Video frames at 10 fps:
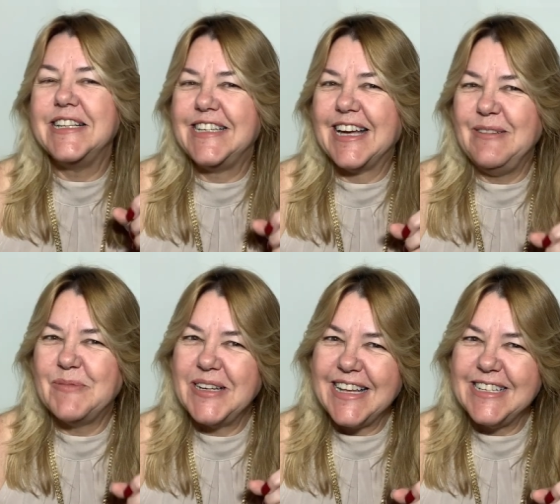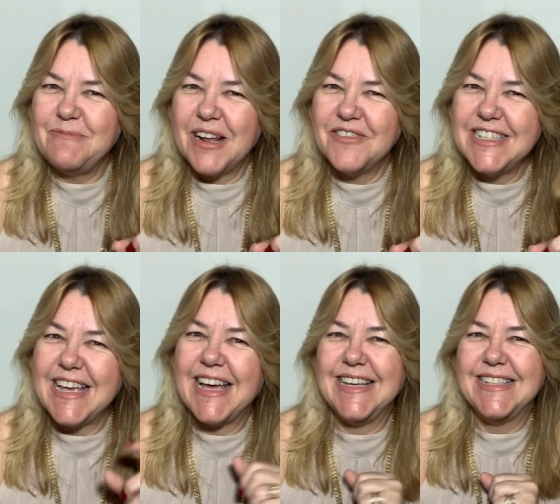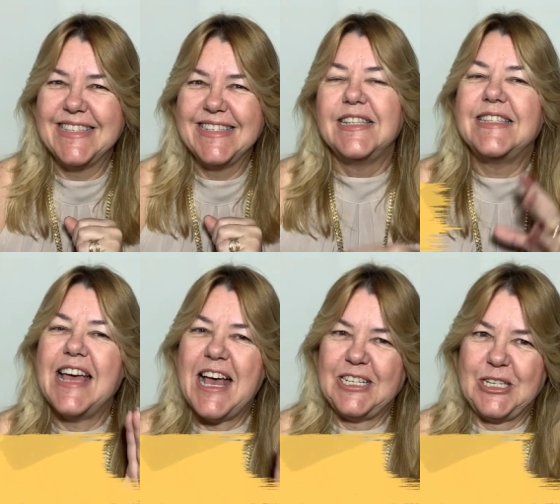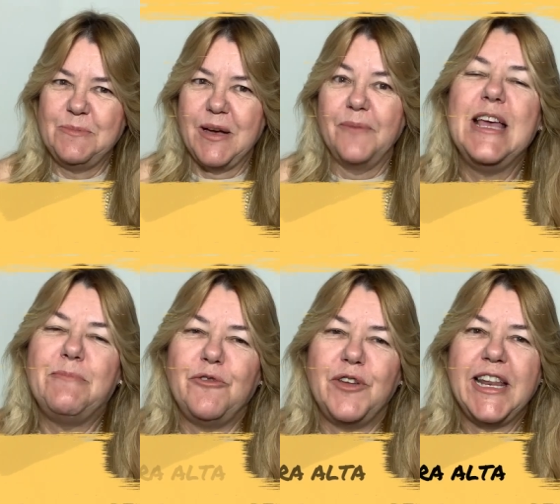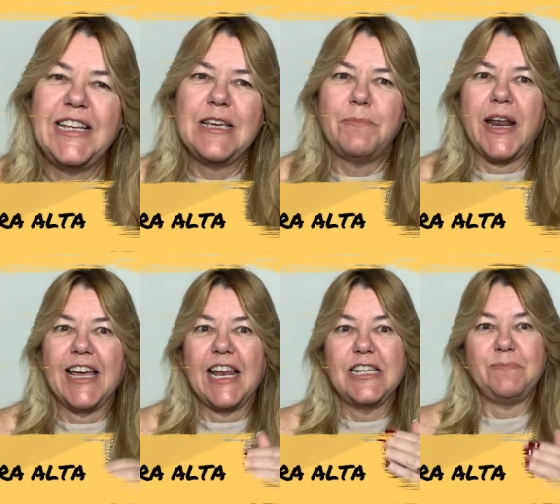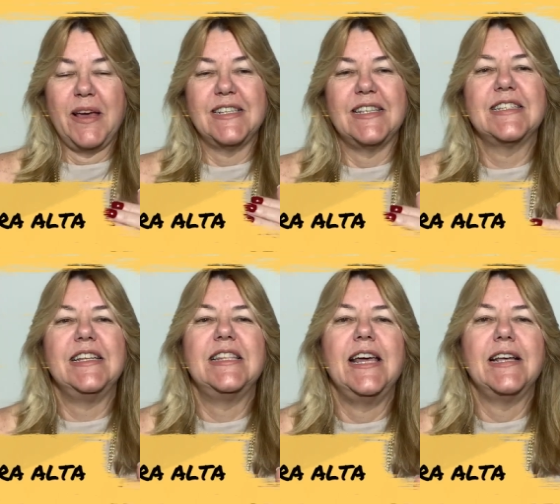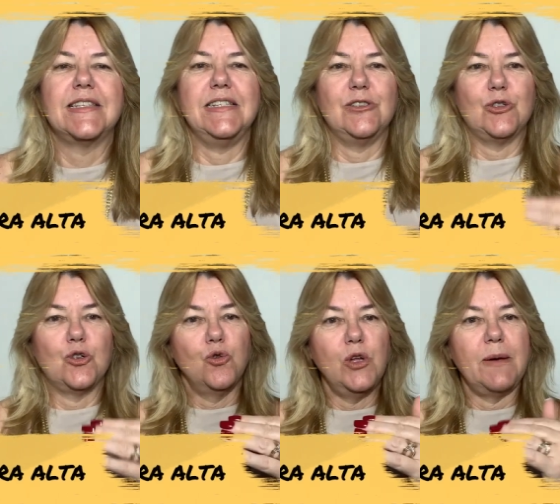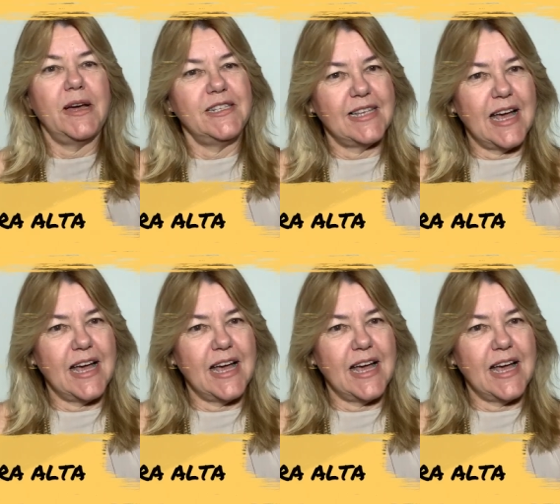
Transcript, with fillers: dica importante para vocês. Sétima, dê preferência para aquelas peças que têm assim cintura mais